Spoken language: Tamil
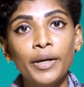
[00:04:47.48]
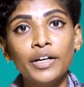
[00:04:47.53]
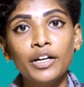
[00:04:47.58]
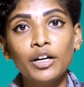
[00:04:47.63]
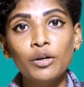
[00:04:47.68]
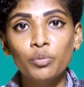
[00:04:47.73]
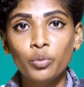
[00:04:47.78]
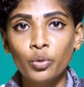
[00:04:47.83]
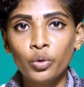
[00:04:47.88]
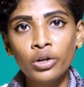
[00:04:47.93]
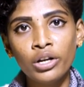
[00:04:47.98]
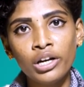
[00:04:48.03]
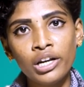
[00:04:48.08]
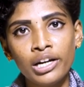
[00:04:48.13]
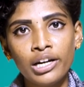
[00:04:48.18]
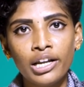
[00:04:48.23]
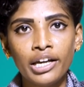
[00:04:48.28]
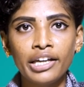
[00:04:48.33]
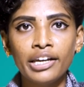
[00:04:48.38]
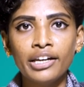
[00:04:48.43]
பெண்கள்
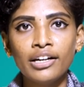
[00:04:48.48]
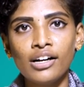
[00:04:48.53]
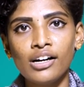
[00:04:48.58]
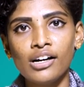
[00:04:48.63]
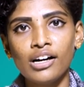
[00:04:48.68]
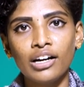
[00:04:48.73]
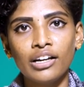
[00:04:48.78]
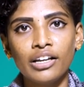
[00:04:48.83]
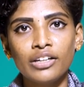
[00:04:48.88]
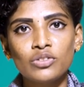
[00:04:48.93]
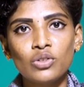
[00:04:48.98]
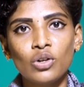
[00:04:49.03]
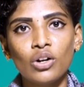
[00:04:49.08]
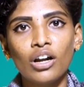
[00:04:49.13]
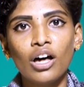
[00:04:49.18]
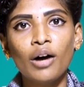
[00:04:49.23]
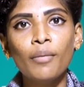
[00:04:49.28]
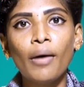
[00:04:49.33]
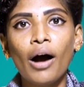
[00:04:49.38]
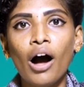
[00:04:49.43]
முன்னிலையில இருக்காங்களே
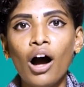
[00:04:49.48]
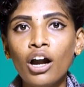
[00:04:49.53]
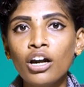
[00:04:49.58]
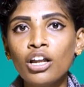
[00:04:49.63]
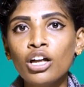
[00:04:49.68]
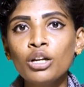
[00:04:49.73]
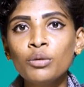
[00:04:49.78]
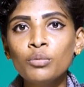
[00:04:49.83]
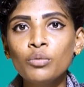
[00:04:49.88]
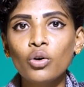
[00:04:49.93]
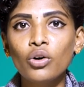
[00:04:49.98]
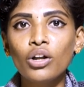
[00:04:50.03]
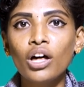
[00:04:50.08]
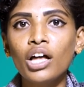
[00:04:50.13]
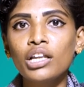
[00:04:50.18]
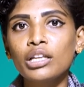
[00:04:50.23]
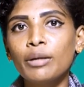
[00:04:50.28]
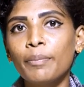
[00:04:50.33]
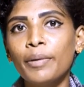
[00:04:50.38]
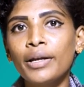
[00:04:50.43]
சொல்லலாம் ஆனாலும் கூட
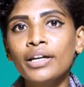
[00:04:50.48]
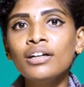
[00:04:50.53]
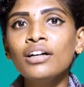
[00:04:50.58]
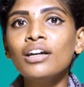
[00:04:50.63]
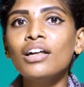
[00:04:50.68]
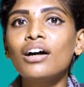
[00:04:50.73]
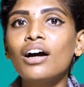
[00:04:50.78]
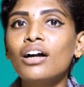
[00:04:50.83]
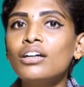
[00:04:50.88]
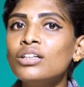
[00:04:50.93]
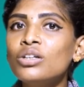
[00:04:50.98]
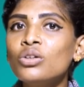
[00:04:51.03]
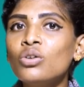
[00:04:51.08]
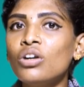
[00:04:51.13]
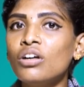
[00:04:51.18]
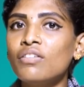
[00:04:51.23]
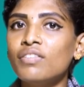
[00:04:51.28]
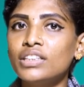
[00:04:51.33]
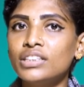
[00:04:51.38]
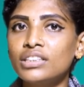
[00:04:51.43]
அந்த பெண்களை
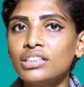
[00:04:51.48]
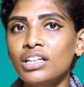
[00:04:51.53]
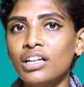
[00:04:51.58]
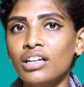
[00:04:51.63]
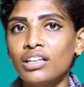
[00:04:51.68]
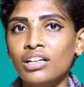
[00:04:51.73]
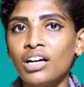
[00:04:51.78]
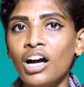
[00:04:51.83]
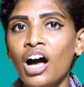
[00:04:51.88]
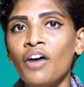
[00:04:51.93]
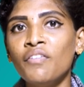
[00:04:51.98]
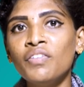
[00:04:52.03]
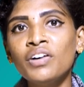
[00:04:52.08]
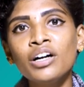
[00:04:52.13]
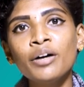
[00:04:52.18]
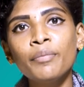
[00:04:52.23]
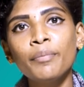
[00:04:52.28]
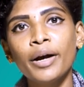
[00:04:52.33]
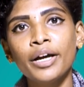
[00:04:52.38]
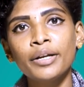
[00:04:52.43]
கட்டுக்குள்ள வச்சுக்கிறதுக்கு
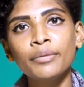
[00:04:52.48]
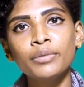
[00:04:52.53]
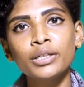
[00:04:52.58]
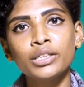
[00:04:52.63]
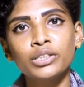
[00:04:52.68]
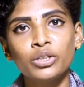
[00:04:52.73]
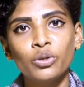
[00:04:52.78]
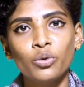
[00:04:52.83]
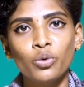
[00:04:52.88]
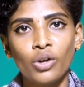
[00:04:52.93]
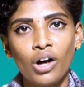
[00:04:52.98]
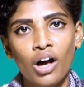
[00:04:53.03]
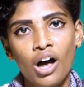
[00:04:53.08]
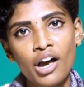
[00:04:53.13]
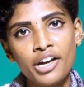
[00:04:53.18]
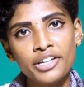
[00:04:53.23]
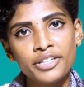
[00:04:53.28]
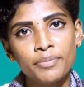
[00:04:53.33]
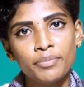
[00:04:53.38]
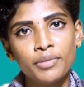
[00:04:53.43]
அவங்க பயன்படுத்துற ஒரு
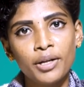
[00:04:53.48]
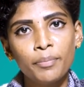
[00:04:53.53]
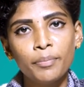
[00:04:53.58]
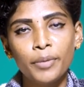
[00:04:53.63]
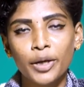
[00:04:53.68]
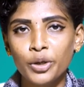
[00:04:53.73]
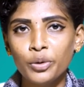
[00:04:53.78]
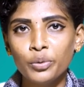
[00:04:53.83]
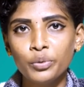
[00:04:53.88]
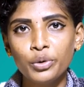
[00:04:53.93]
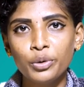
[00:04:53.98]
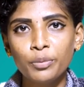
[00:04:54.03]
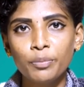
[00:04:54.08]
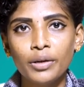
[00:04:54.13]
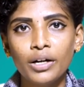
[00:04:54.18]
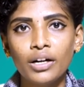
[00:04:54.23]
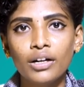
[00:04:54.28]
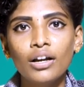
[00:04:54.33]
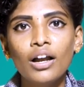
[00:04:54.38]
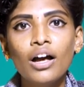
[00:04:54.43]
ஆயுதம் தான் பெண்
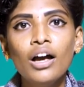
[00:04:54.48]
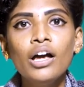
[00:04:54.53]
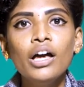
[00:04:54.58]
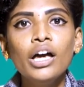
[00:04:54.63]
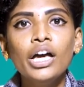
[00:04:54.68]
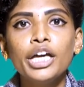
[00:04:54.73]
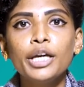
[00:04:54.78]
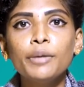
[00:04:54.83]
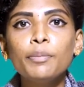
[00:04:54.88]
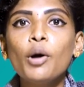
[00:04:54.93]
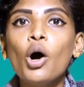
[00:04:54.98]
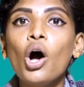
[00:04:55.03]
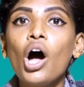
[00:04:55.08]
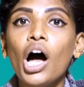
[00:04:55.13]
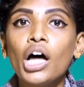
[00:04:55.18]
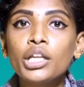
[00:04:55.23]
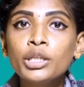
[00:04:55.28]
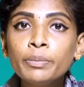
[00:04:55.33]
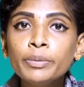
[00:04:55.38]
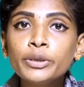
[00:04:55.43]
உறுப்புகள் இப்போ
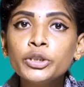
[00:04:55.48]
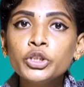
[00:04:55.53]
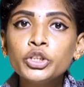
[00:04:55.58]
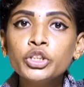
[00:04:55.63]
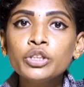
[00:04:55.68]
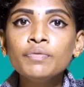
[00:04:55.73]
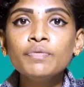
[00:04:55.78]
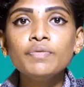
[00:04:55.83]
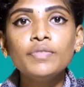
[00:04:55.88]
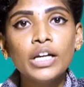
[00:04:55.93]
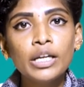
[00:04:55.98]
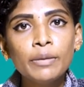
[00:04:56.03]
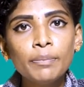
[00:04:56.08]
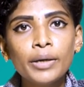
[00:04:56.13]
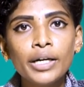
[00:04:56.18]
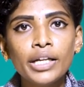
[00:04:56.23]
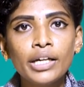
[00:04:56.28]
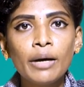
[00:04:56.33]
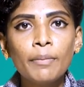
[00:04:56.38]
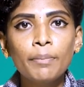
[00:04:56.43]
அதை பற்றியும்
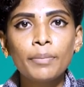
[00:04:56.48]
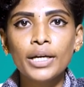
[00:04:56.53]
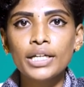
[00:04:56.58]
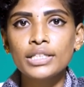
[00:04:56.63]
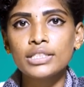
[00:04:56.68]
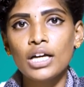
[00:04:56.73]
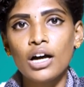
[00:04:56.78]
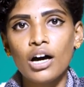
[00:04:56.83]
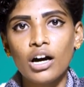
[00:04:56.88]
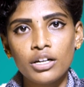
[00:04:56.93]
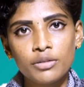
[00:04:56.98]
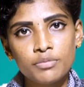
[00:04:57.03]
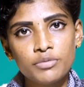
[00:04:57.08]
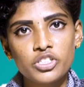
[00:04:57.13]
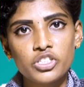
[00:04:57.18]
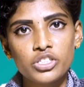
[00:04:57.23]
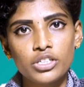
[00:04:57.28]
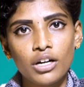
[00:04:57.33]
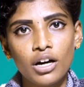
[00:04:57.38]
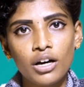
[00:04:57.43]
வெளிப்படையா பேச
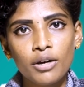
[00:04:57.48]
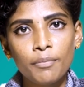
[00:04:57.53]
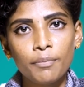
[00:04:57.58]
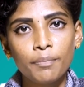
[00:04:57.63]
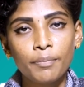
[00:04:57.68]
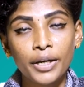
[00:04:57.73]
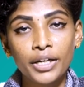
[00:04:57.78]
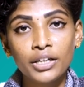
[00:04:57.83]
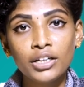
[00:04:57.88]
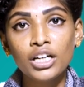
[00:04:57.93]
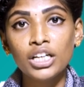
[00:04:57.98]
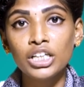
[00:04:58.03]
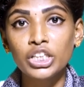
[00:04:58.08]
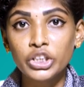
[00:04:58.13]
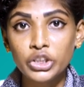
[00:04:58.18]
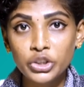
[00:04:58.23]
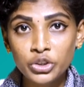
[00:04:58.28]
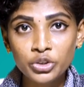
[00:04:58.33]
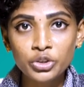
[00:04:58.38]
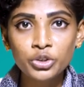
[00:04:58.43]
ஆரம்பிச்சுட்டா பெண்கள்
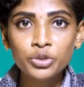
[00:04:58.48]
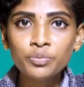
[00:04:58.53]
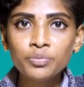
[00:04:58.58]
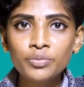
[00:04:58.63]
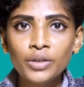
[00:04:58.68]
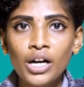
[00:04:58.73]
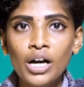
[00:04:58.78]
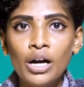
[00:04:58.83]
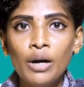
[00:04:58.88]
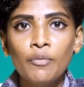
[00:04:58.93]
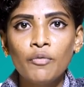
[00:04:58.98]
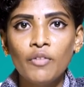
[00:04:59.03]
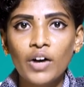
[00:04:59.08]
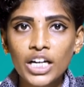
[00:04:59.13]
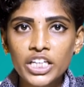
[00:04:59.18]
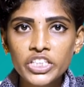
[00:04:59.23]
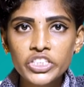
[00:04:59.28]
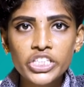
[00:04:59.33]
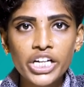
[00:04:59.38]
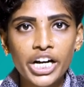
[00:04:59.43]
இன்னும்
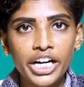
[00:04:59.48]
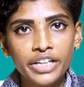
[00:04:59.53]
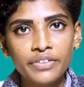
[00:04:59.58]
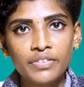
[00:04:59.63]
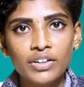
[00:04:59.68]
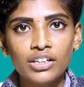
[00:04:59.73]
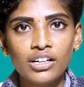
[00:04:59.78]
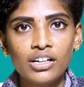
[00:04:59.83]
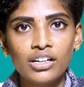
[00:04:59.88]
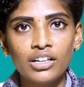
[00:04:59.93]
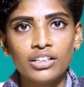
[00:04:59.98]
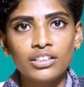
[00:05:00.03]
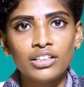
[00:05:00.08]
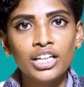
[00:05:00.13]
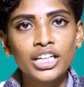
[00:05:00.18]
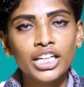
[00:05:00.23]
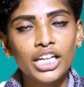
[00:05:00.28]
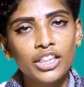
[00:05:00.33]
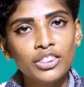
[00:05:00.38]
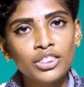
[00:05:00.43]
வளர்ச்சி
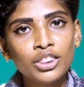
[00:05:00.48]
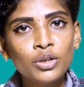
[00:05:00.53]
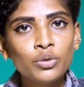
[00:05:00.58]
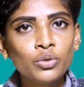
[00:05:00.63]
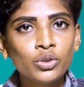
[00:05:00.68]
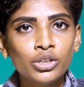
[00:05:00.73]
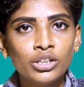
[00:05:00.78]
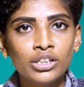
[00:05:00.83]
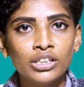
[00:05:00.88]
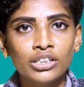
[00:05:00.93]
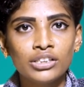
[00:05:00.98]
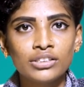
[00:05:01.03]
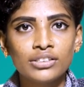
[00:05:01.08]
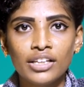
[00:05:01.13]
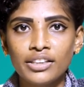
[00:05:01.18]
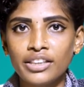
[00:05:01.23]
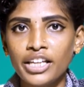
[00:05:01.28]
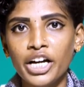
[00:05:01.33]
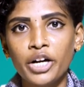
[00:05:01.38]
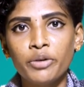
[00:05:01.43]
அடைவாங்கிறதுல எந்த ஒரு
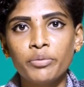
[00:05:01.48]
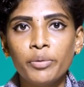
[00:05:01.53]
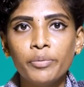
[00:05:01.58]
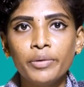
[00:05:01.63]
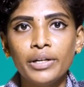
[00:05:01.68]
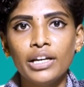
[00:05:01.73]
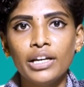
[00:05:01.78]
சந்தேகமும்